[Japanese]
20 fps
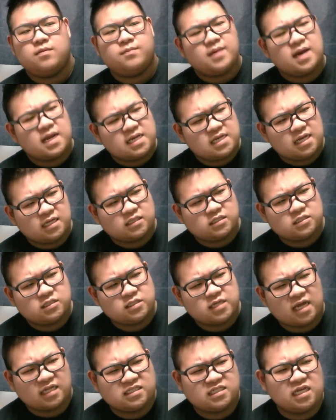バリアっつ
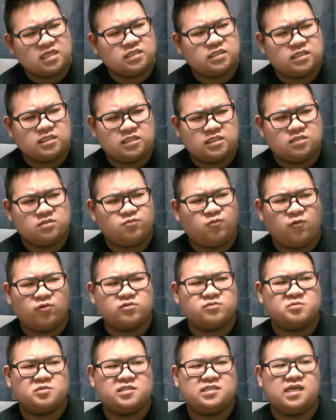うか、チェンジ、
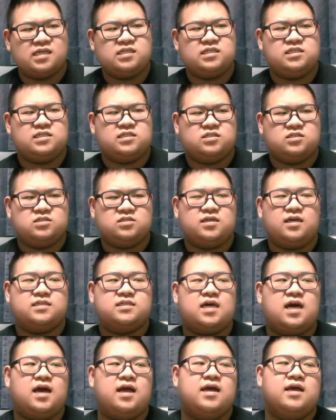フォルムチェンジっつうか
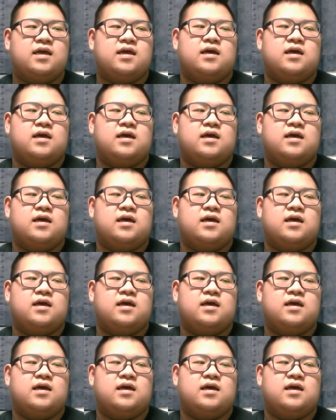さ、